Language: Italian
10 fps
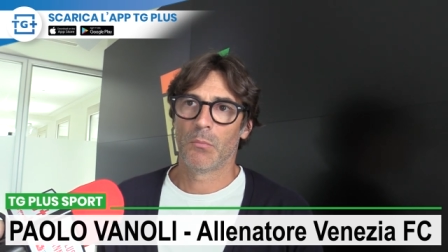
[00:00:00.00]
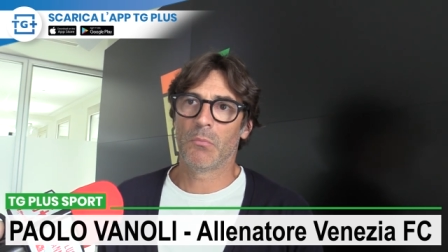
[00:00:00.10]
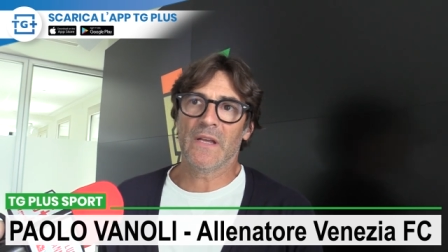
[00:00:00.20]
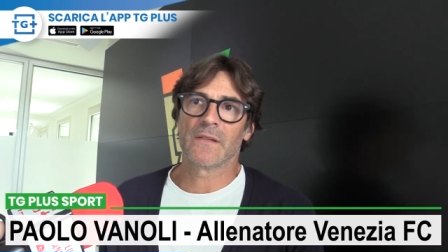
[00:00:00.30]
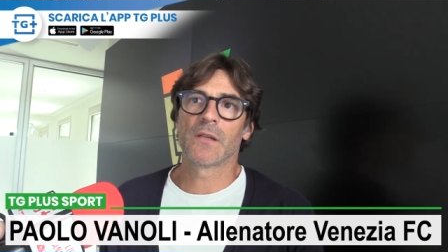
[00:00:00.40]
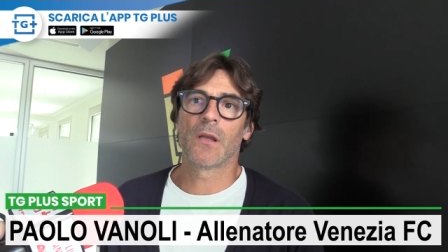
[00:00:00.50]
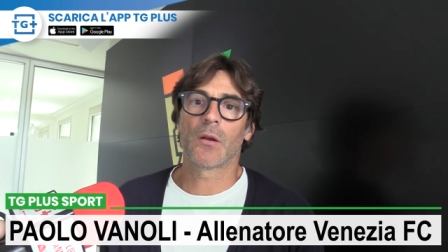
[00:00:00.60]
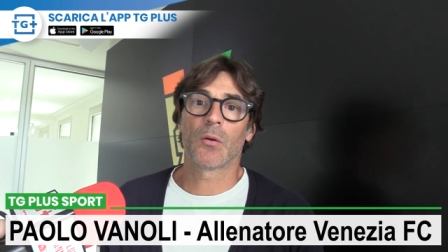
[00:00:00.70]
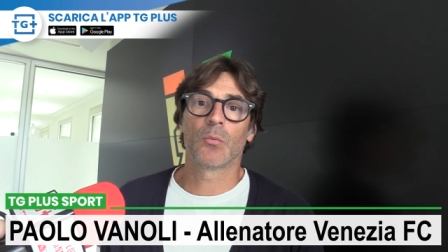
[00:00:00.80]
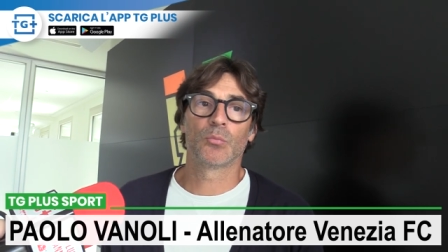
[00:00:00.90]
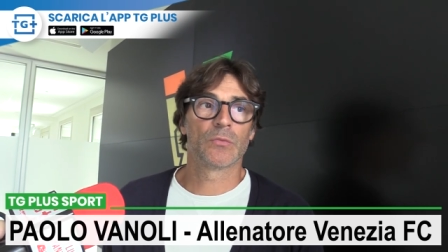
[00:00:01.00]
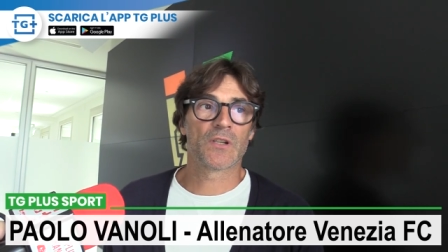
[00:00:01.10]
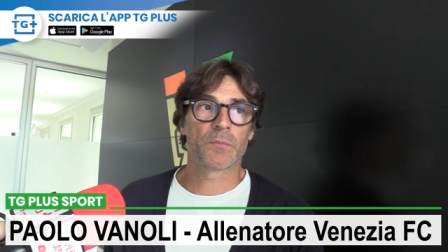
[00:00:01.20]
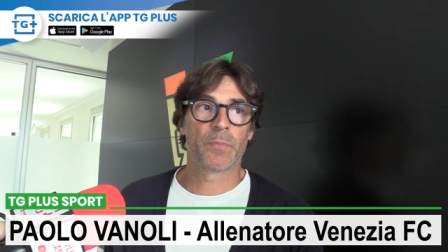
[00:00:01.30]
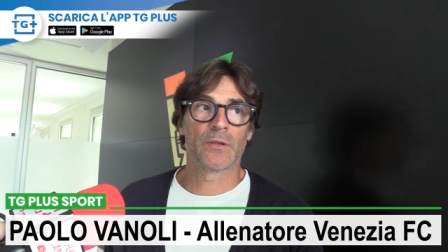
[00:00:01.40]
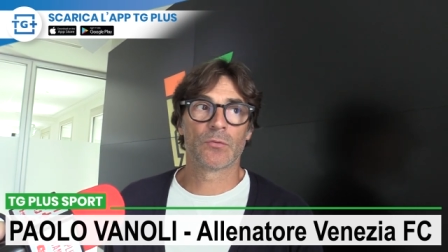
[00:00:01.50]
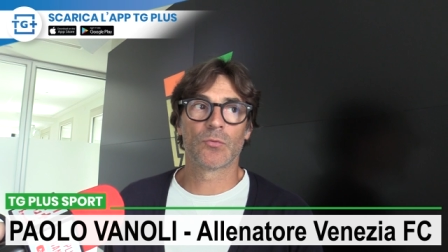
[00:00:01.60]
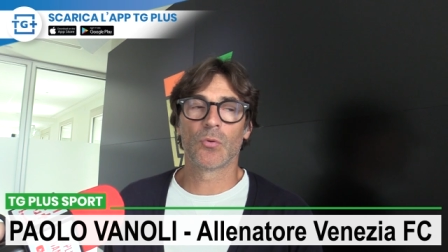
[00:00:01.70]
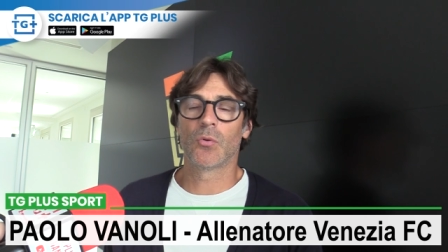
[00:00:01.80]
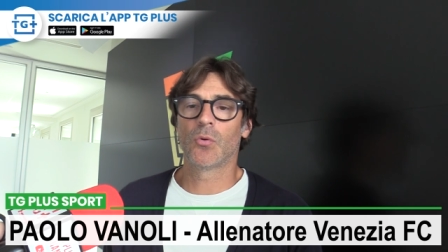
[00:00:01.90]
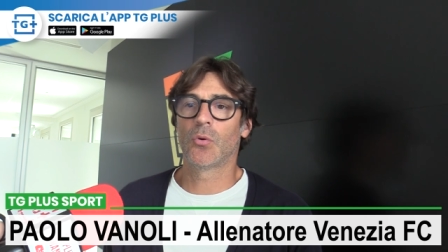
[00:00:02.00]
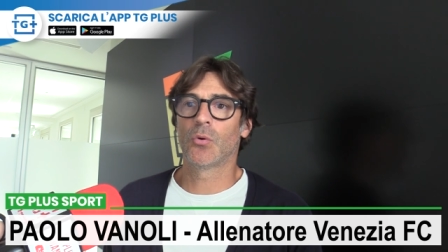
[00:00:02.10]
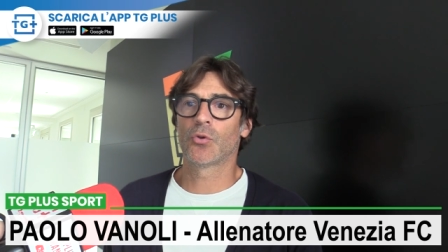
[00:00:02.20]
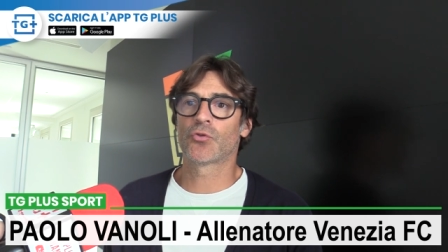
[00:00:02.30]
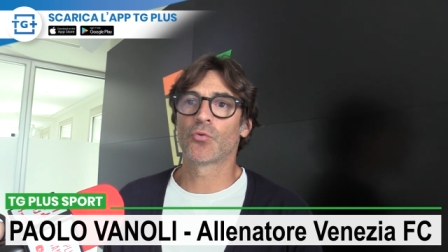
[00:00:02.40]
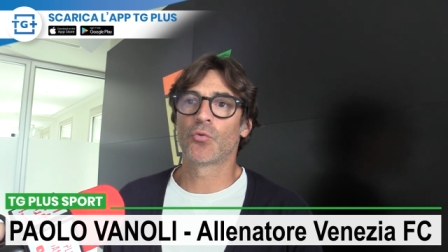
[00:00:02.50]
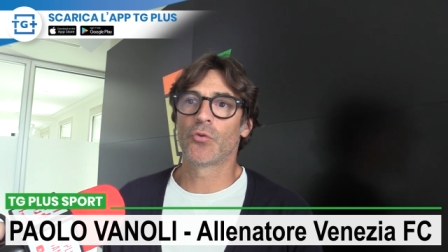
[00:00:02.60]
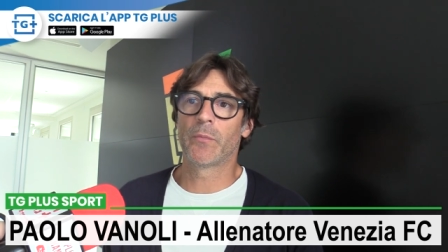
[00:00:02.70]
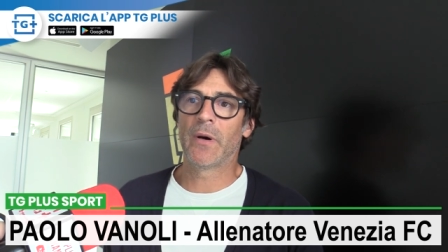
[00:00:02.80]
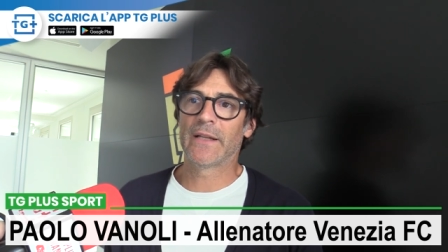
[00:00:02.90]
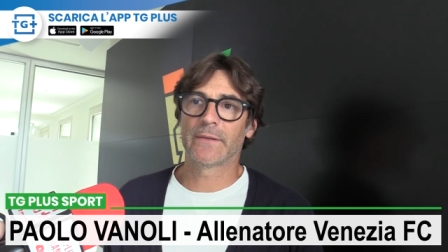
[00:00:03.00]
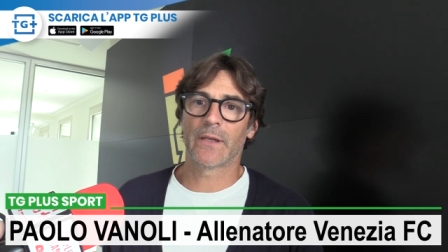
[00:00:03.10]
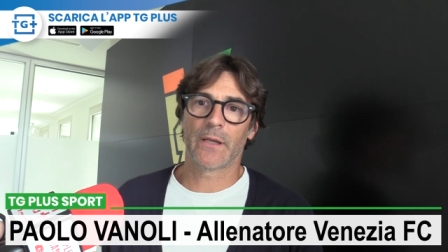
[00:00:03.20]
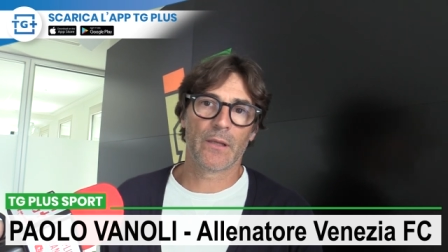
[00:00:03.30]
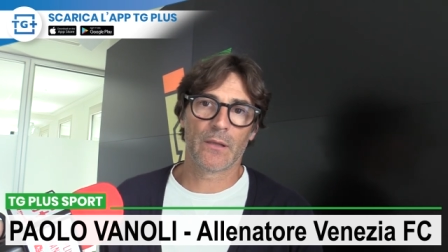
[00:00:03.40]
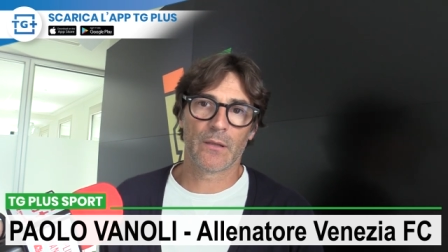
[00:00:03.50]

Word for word: Ma sì, era un aspetto su cui battere,